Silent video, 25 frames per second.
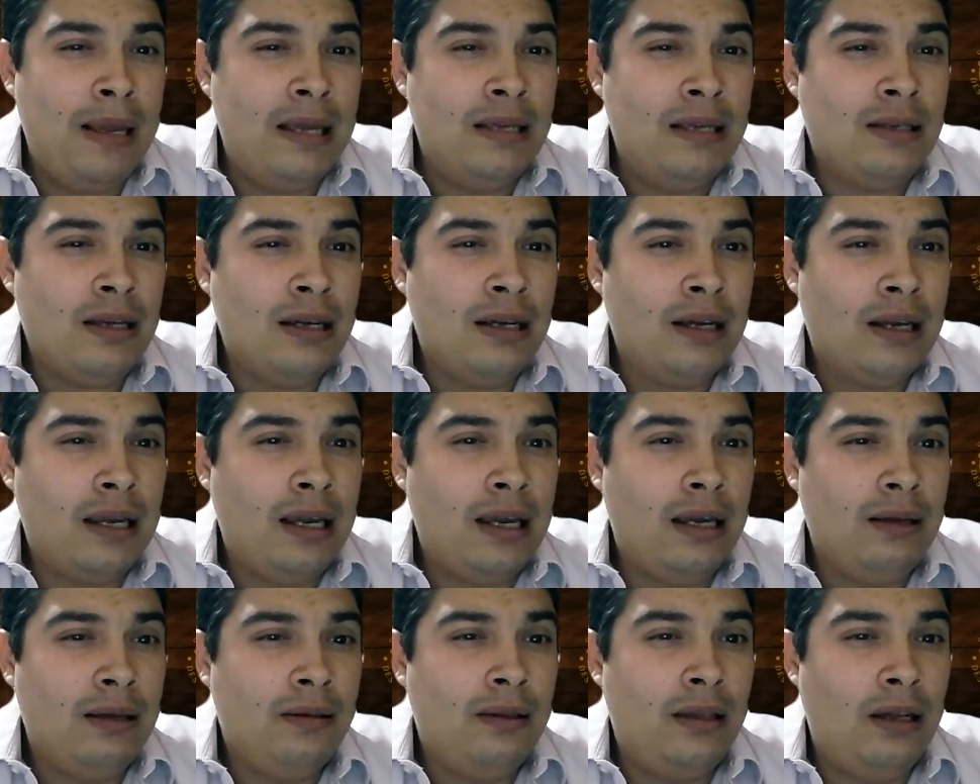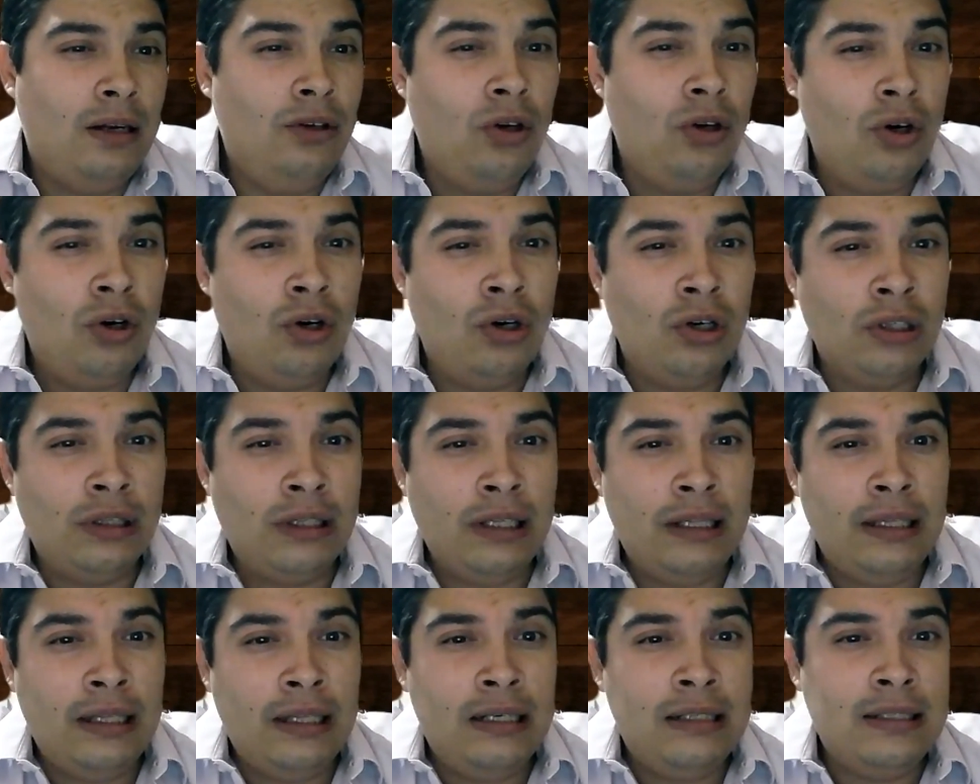piensan que es del
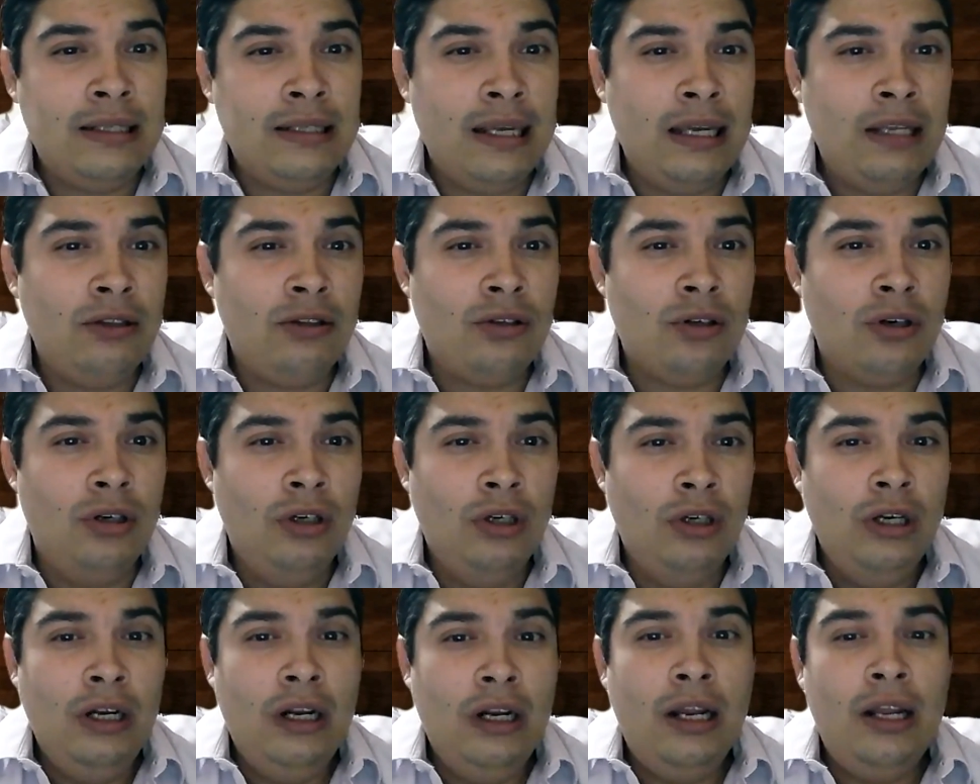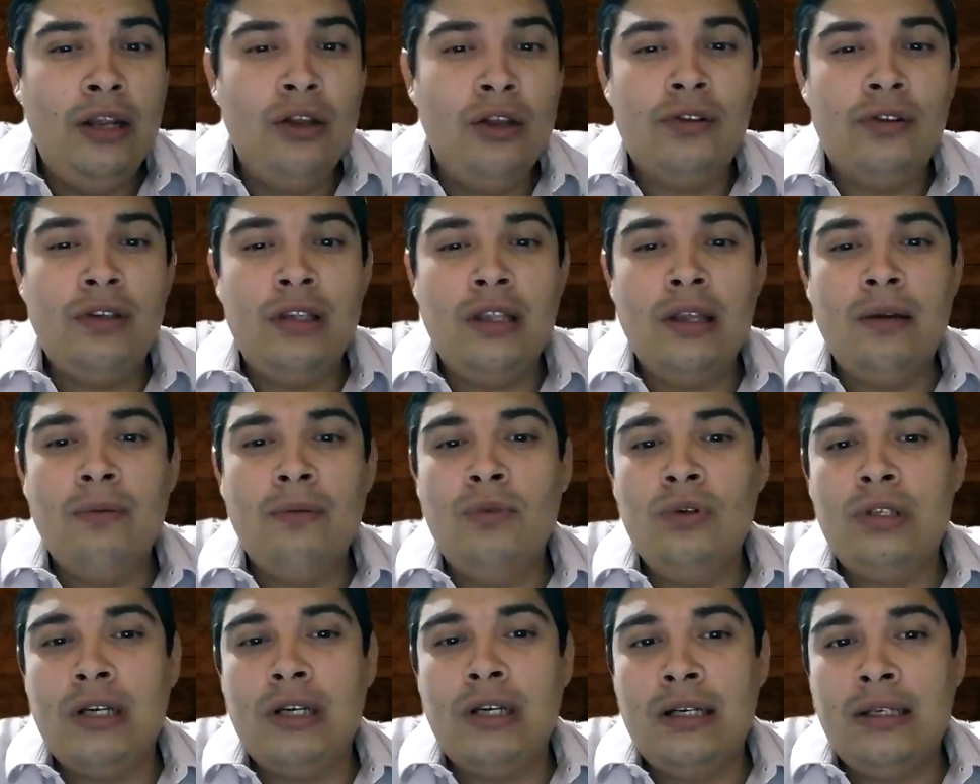norte, del centro, ellos tienen
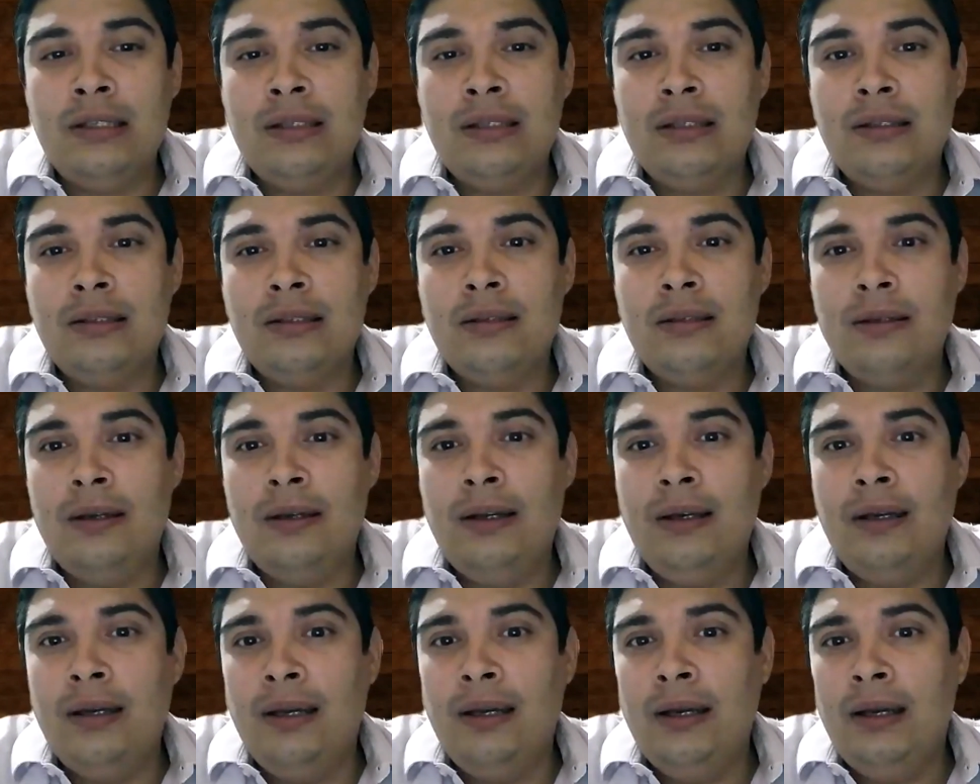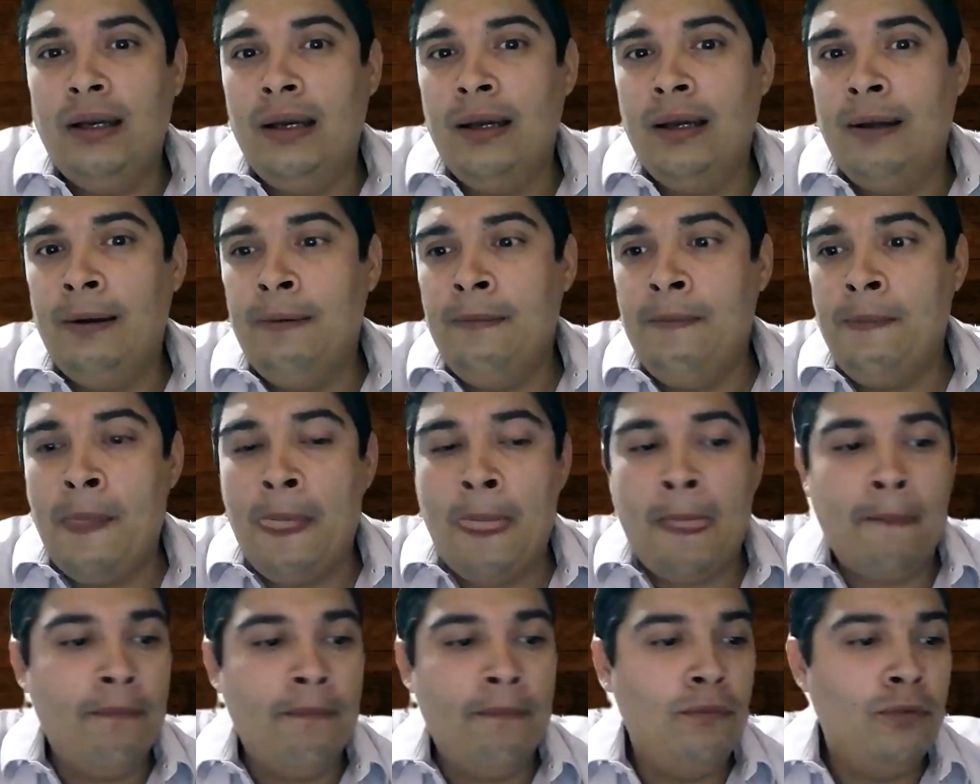muchas, eh,
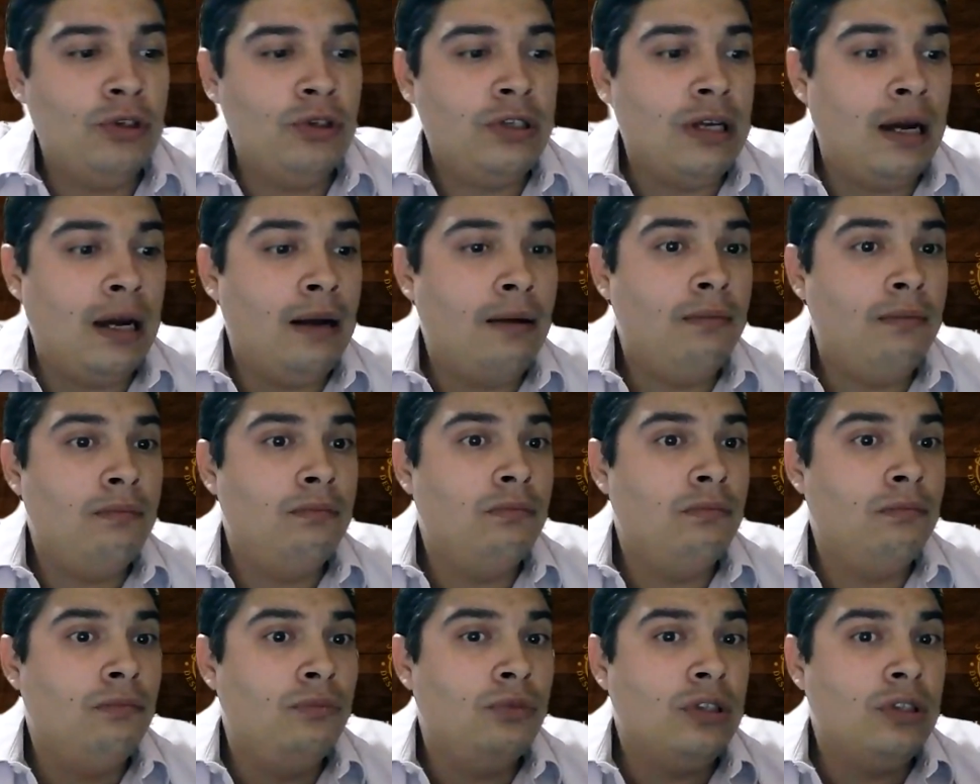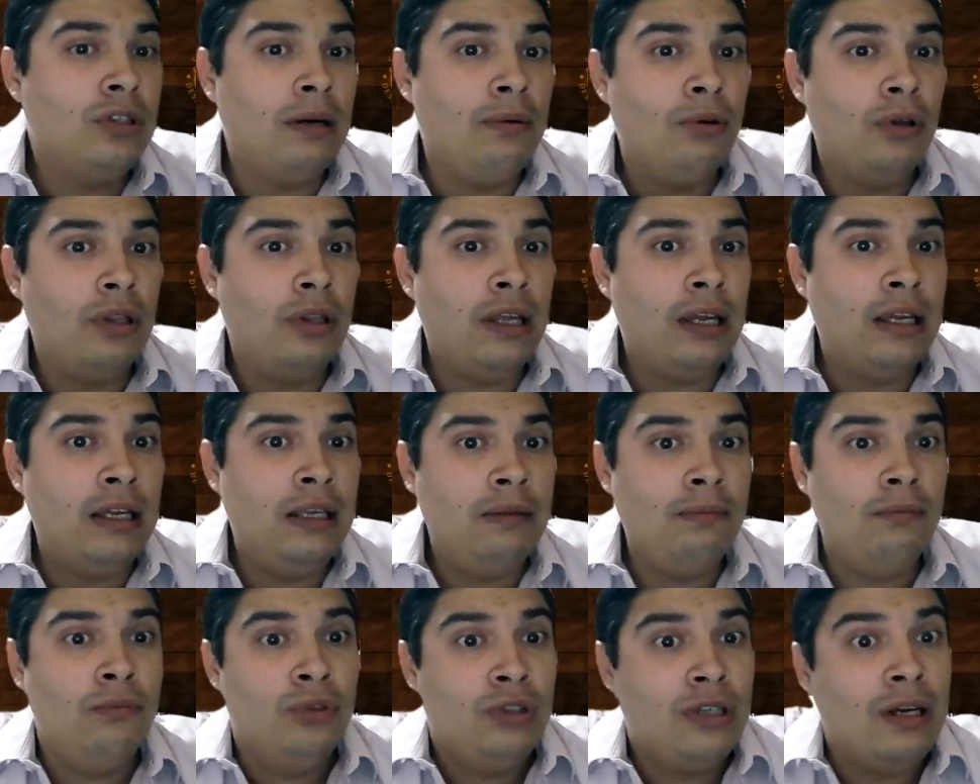muchas, muchas,
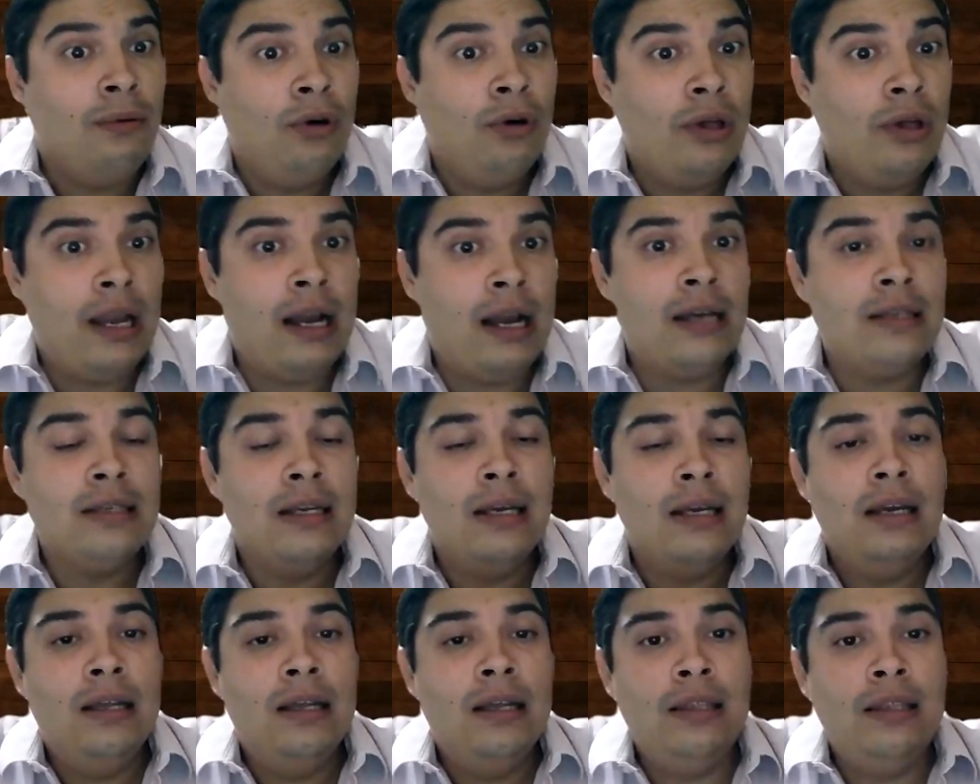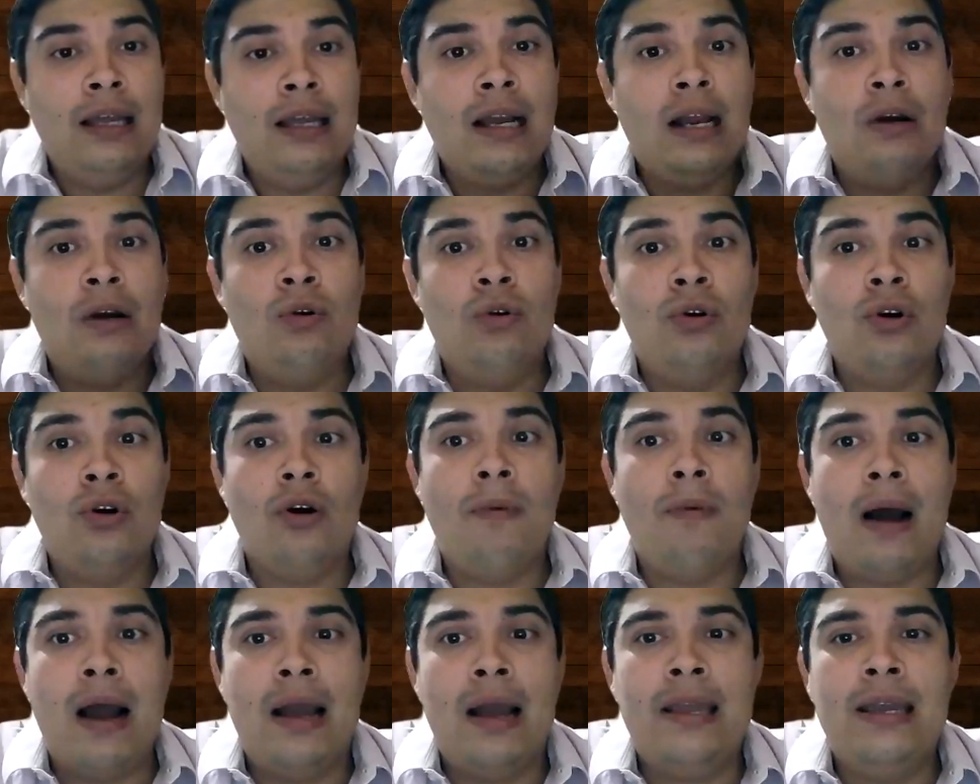bodegas en
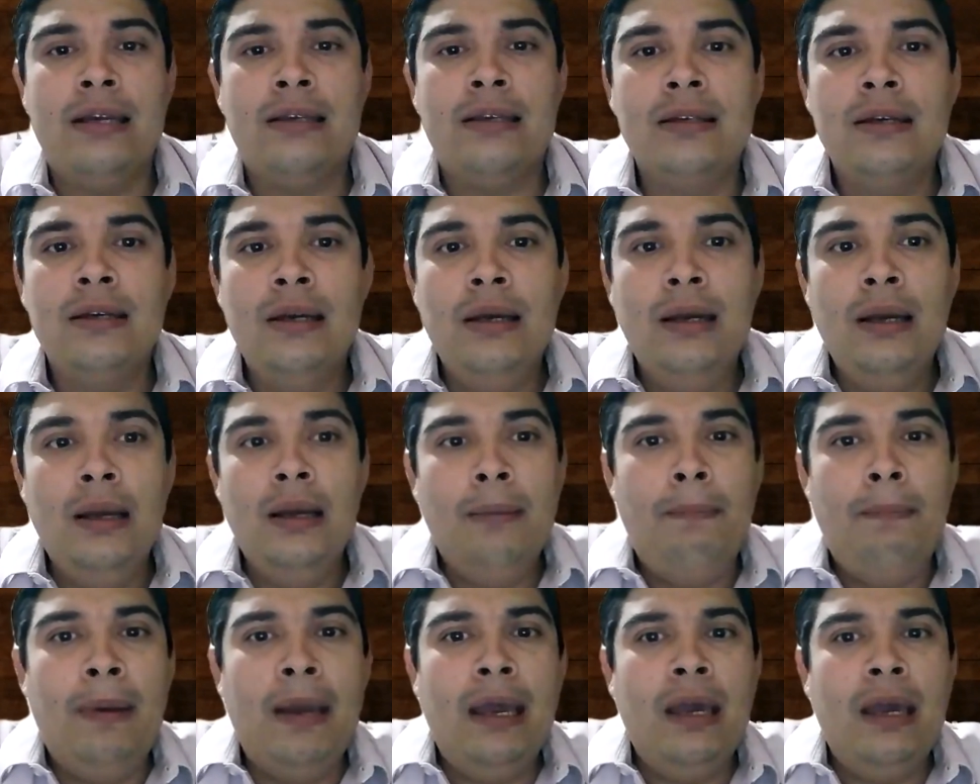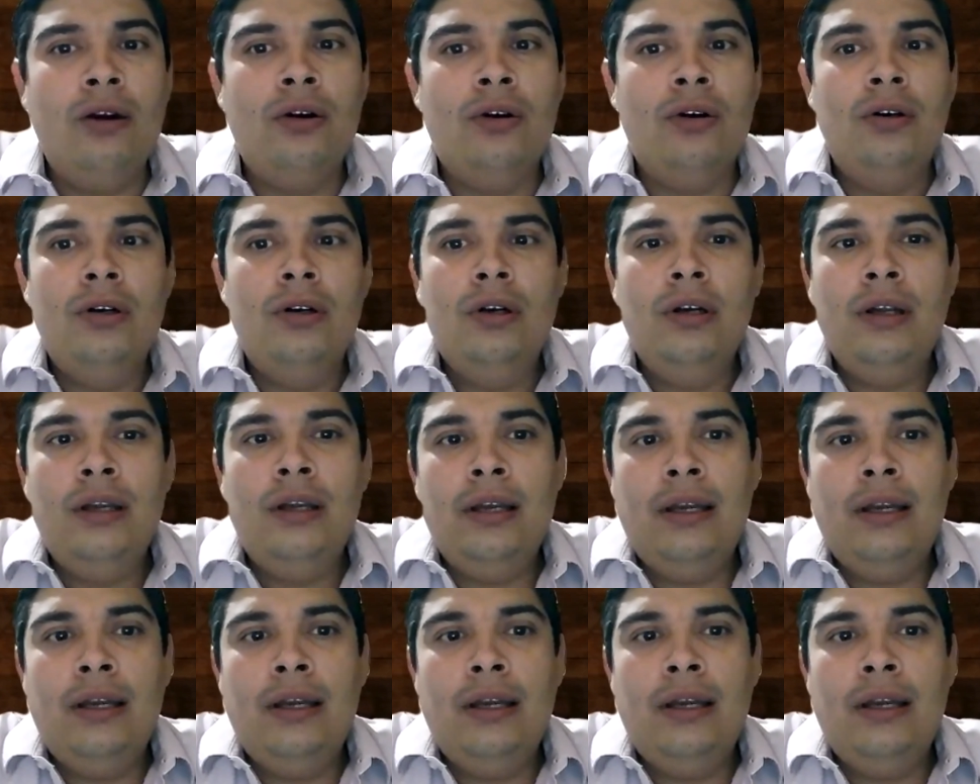algunos valles, pero